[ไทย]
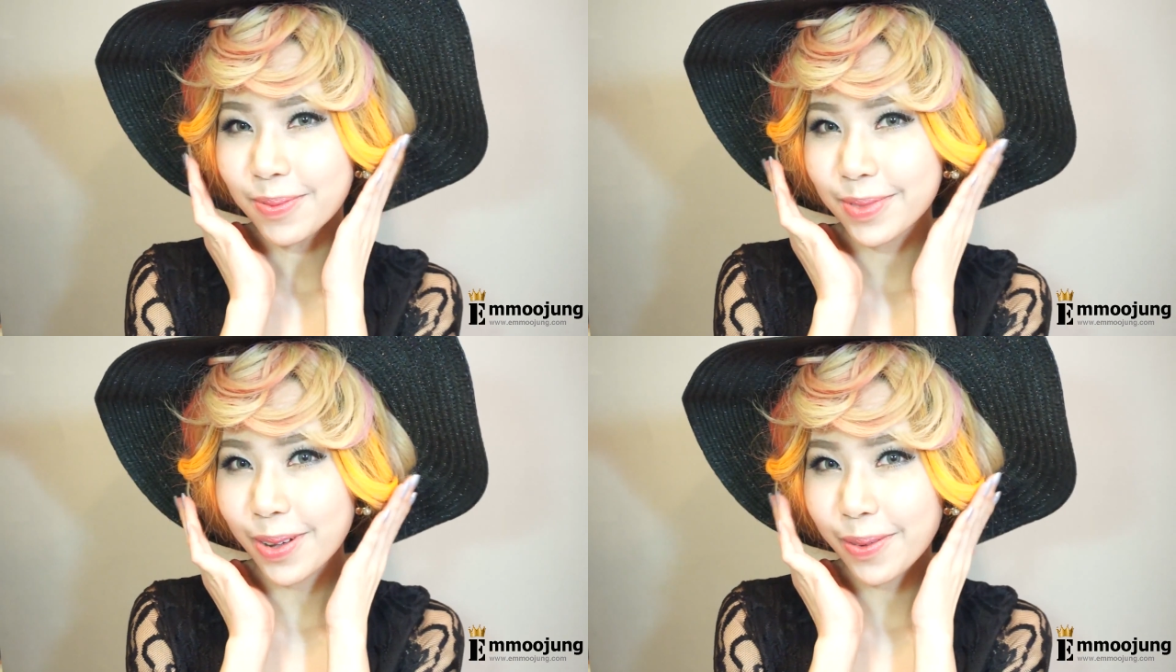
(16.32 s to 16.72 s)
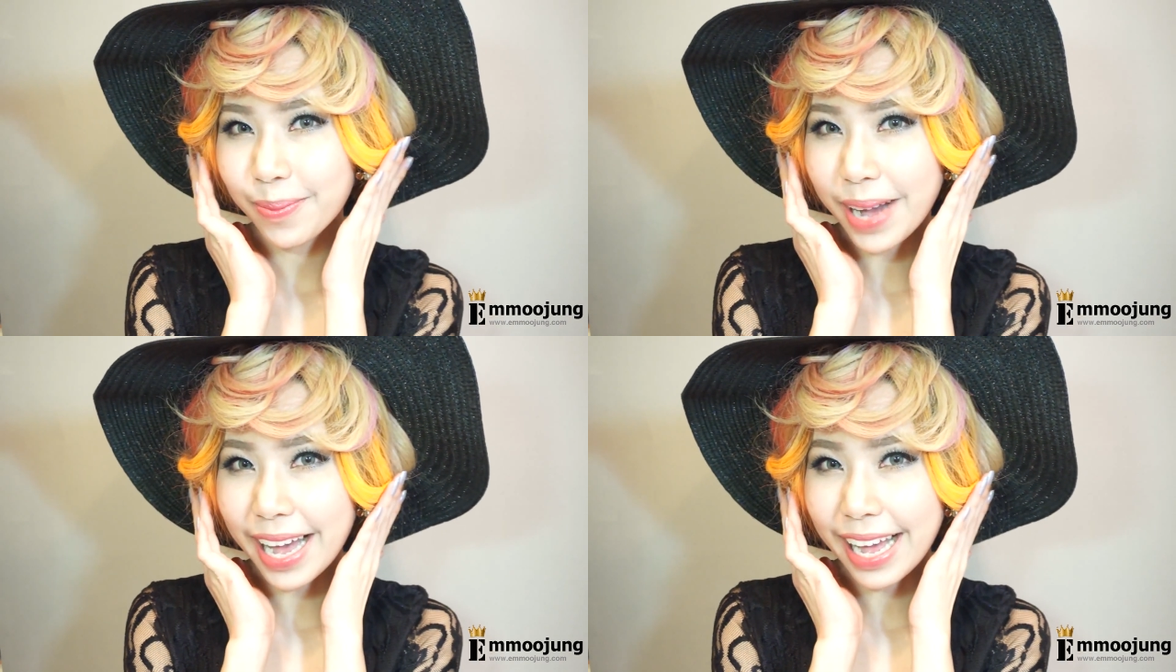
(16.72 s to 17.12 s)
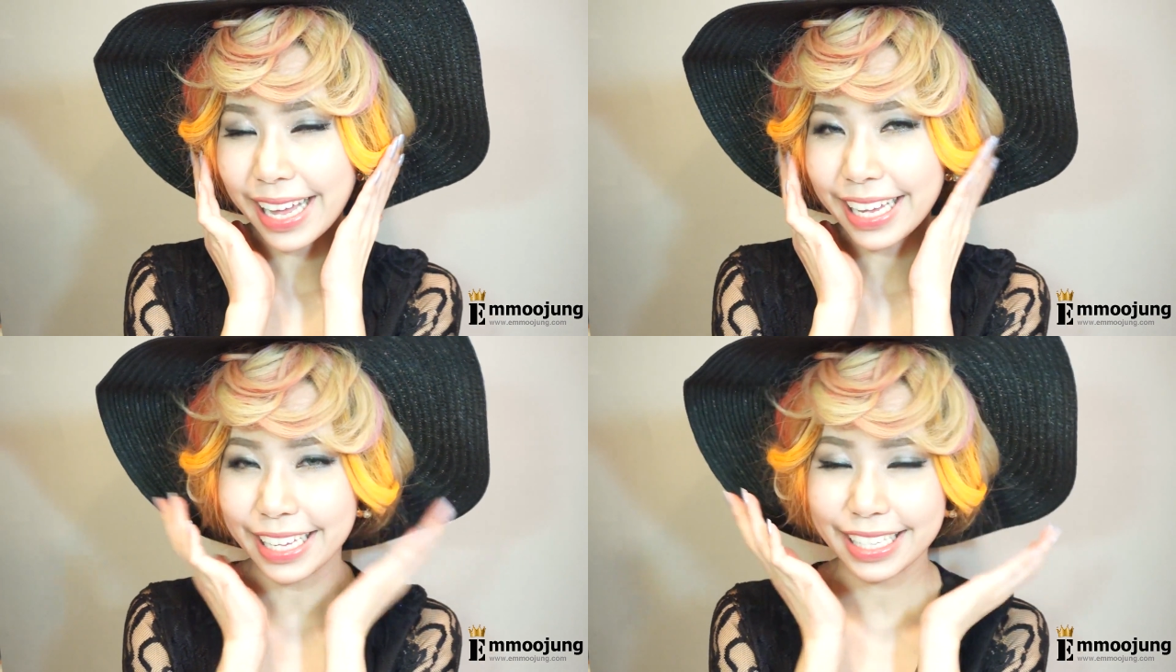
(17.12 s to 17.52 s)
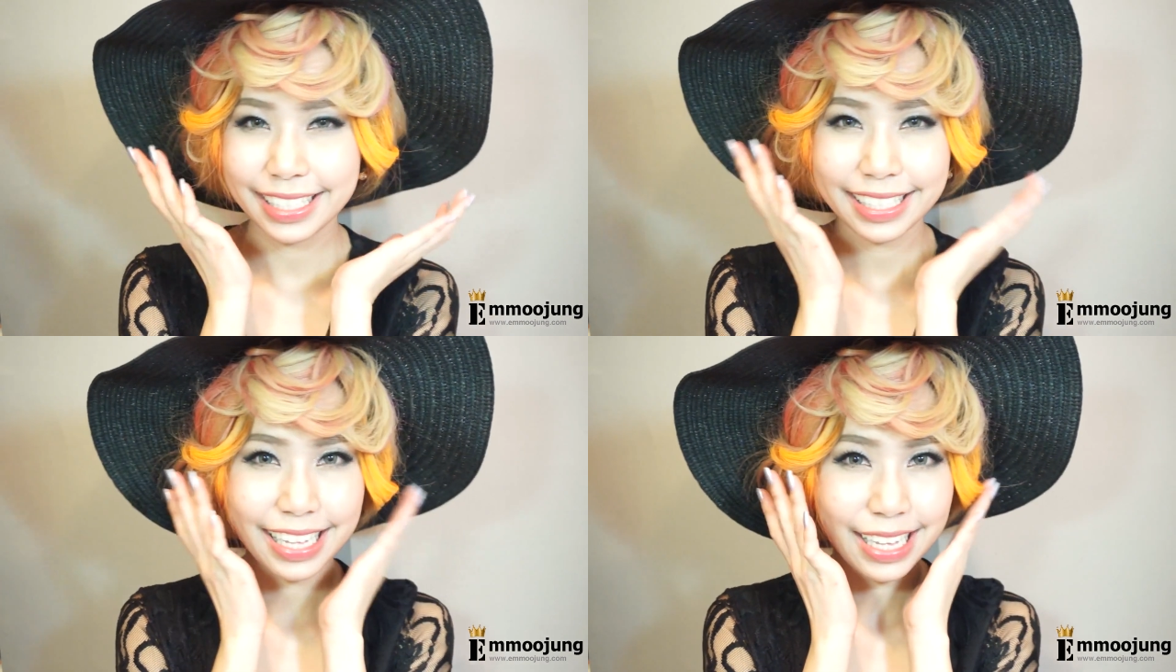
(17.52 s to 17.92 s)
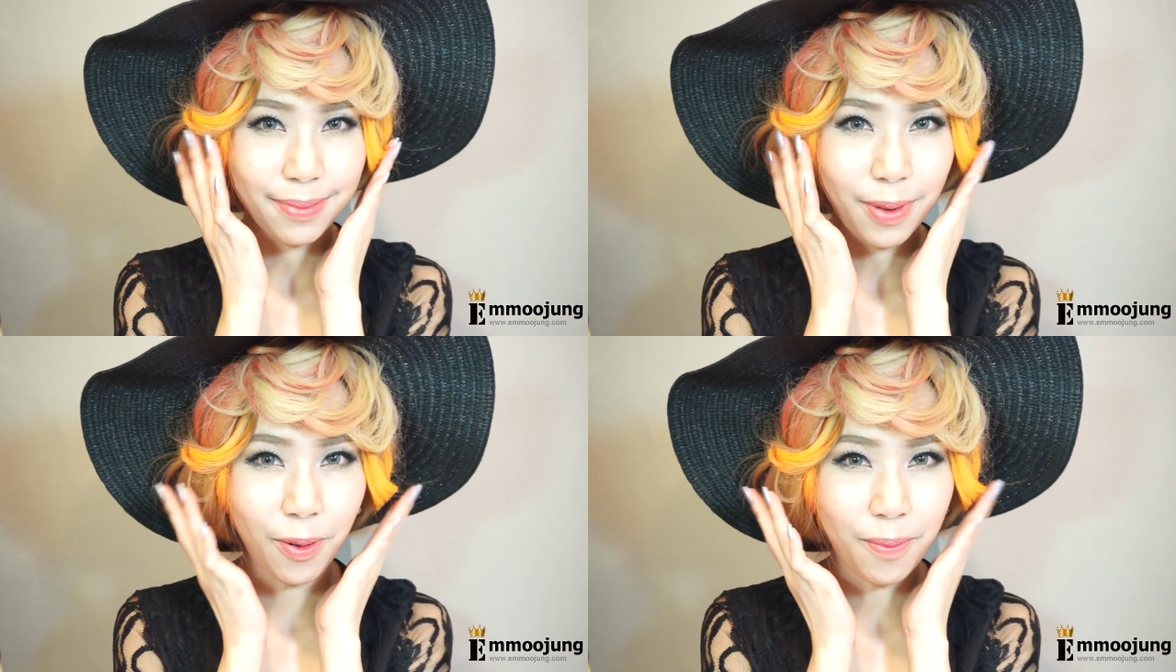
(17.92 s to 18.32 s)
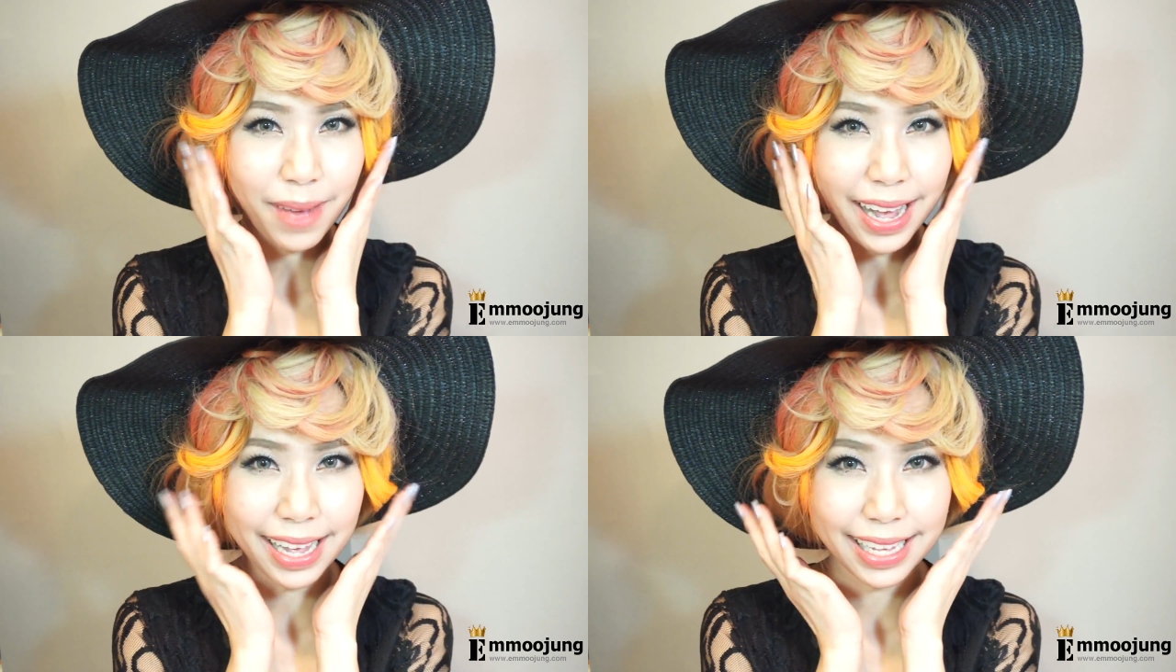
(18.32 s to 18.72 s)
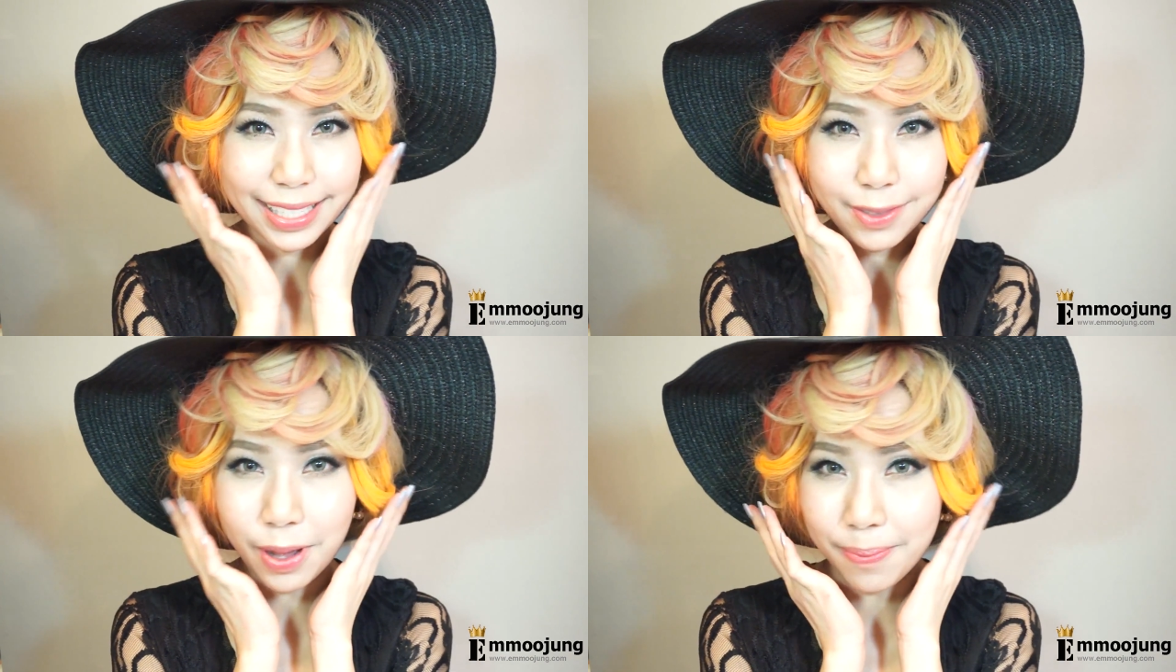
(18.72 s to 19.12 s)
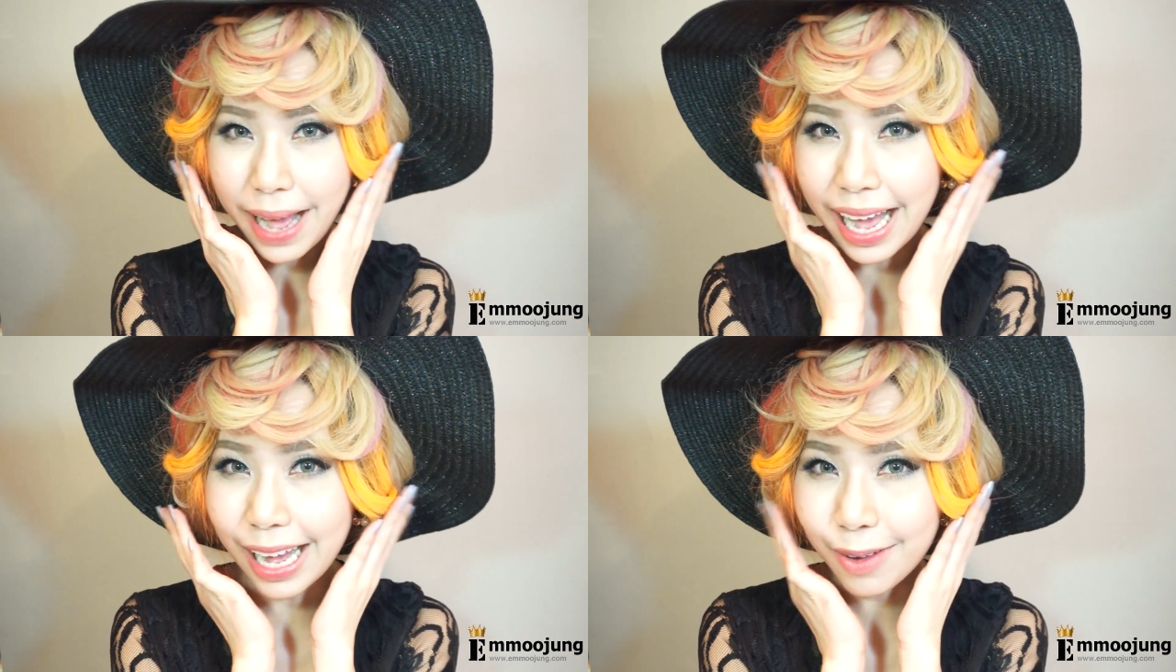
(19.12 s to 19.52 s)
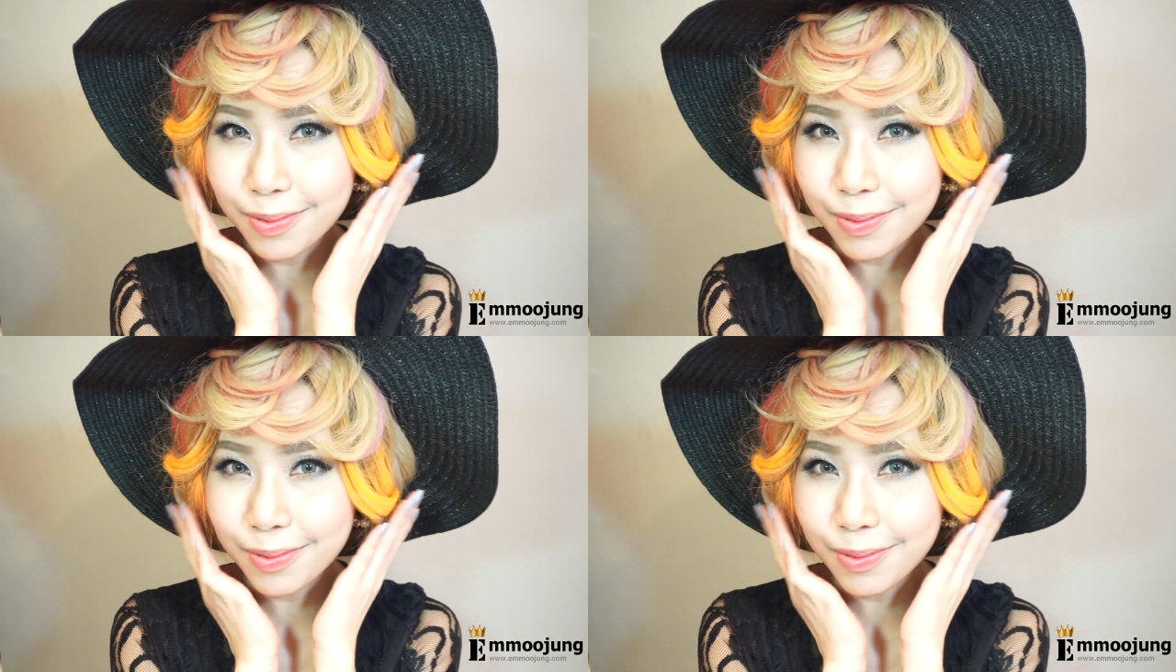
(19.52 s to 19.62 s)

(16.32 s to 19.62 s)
ผมทรงใหม่สีผมใหม่สวยเปล่า